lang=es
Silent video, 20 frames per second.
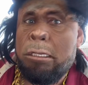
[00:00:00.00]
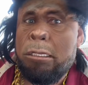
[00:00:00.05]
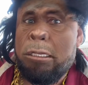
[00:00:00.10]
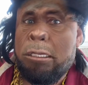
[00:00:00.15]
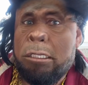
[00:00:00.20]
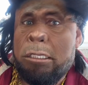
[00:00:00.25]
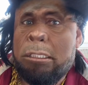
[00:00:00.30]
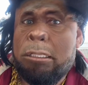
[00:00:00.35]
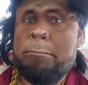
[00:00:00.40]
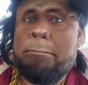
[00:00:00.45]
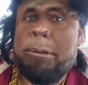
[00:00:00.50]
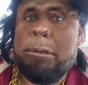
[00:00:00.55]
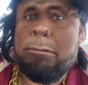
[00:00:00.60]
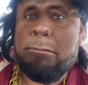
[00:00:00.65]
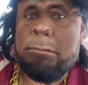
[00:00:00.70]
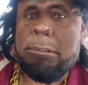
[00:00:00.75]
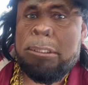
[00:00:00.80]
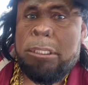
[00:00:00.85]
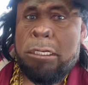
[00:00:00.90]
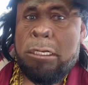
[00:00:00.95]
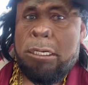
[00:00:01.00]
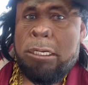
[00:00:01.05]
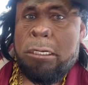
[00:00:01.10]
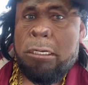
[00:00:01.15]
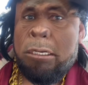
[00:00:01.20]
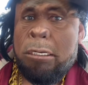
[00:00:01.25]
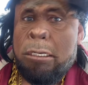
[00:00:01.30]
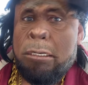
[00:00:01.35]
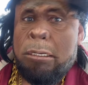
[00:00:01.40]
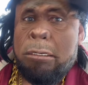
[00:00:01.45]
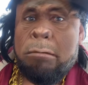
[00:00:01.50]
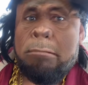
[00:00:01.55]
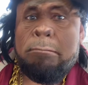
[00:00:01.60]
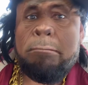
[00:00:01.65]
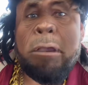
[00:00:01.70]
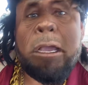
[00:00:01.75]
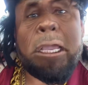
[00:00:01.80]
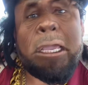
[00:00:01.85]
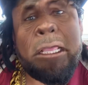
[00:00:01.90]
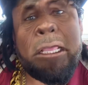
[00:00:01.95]
Y te preguntan,
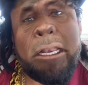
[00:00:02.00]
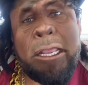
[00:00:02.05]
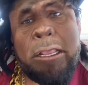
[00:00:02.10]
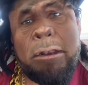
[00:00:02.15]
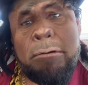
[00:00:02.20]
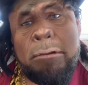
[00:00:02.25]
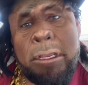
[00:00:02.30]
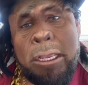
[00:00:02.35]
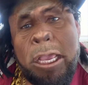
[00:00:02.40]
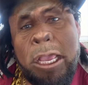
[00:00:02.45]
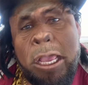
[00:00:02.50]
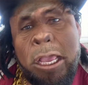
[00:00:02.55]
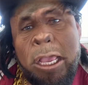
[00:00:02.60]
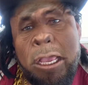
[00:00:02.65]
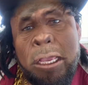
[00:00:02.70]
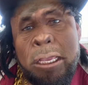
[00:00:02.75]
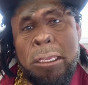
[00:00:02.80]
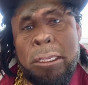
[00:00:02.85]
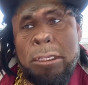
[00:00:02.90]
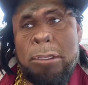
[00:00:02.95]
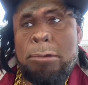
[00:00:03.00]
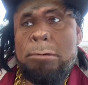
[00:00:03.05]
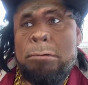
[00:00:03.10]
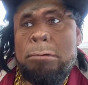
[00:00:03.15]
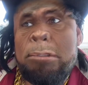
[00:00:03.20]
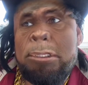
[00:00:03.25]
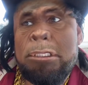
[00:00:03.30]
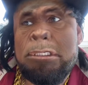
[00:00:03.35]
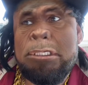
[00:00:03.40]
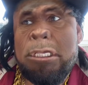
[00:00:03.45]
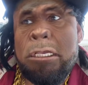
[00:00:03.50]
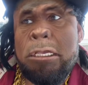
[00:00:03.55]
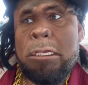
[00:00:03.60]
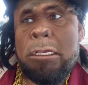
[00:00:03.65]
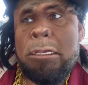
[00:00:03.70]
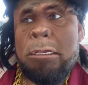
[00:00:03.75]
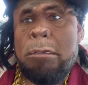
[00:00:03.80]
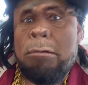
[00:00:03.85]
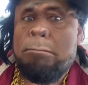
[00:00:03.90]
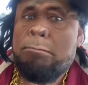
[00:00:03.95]
¿va a querer, oiga? Y uno dice,
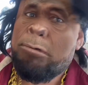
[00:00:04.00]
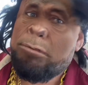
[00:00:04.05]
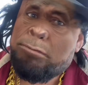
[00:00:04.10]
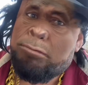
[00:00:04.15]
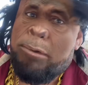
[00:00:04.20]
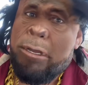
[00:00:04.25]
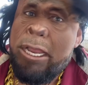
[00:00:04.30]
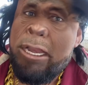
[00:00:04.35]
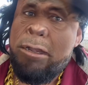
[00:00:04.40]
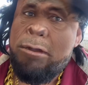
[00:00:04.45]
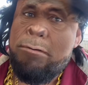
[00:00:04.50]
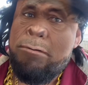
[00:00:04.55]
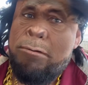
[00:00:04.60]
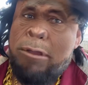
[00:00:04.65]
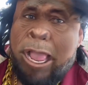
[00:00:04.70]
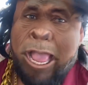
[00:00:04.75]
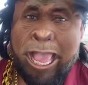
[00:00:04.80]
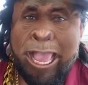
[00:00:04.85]
pues bueno.